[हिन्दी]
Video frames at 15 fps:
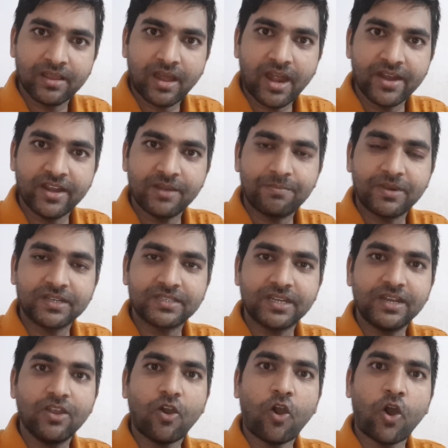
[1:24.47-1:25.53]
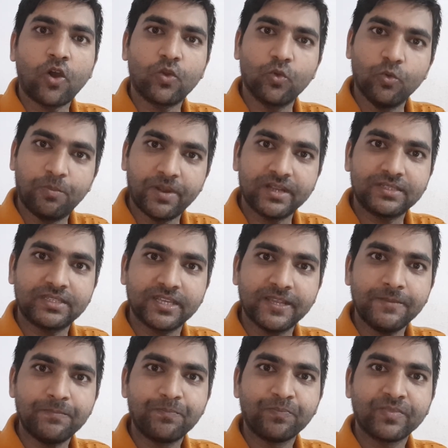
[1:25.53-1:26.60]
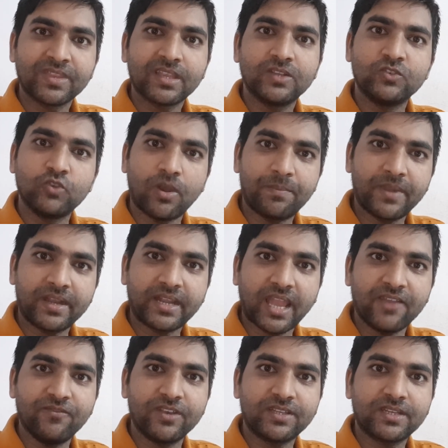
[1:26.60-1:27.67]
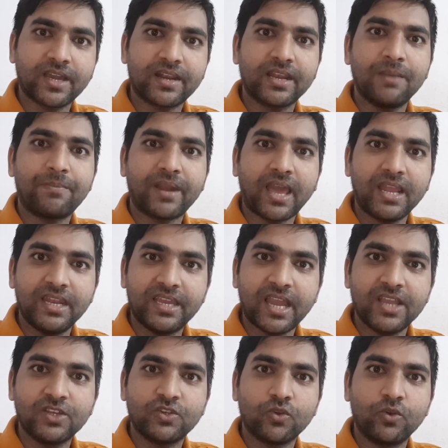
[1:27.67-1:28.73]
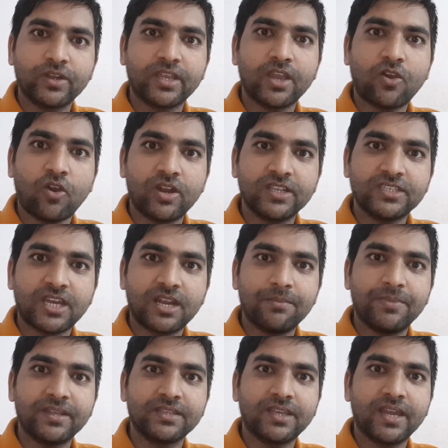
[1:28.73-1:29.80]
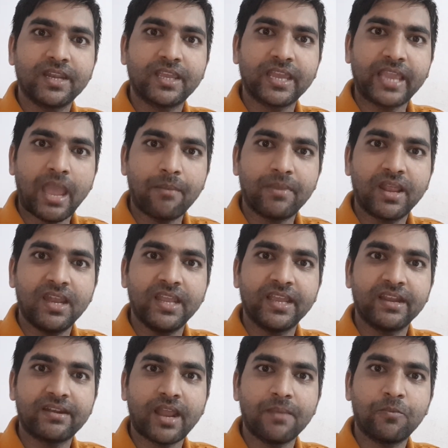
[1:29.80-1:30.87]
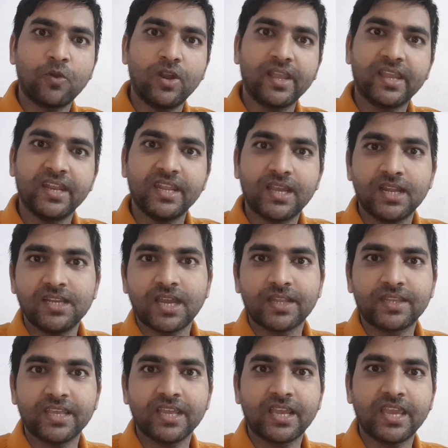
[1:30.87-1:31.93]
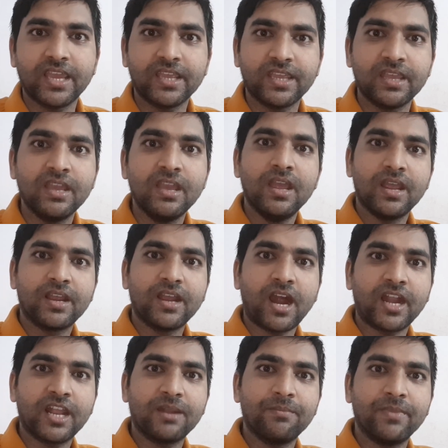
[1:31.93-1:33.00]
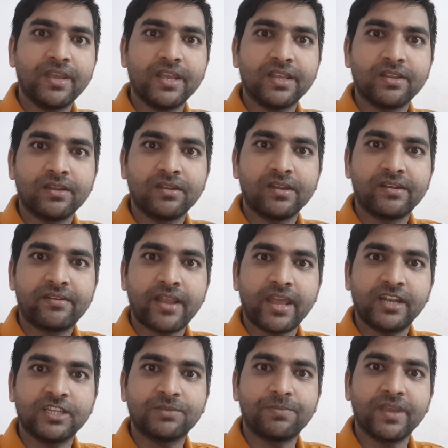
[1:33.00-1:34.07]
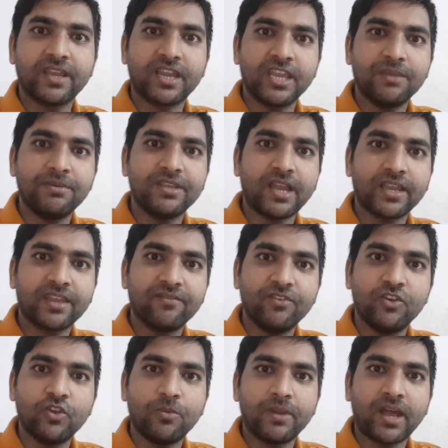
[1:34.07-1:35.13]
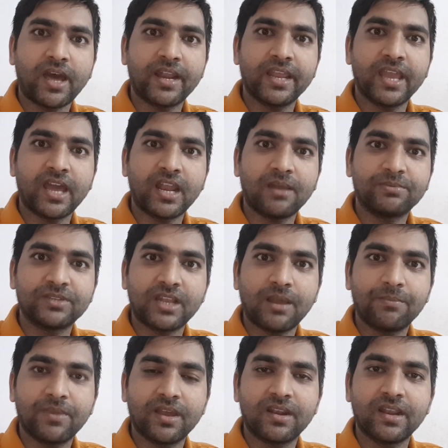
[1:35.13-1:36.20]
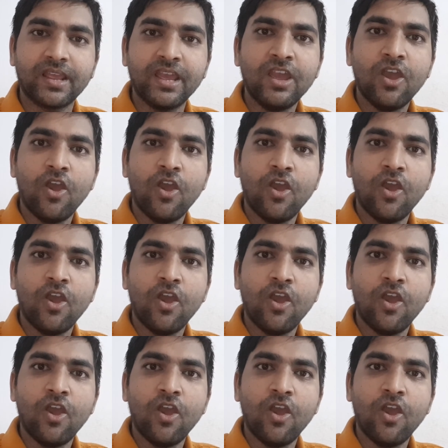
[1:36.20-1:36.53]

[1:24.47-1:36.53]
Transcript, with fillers: हंड्रेड परसेंट और ऊपर से जो अपना टाइम वेस्ट कर रहे हैं पढ़ाई लिखाई छोड़ के कॉलेज जाना बंद करके कैमरा लेके ट्राईपोर्ट लेके निकल जाते हैं कहीं गार्डन में टेरिस पे कहीं भी जाके वीडियो बना रहे हैं अनाप शनाप कर रहे हैं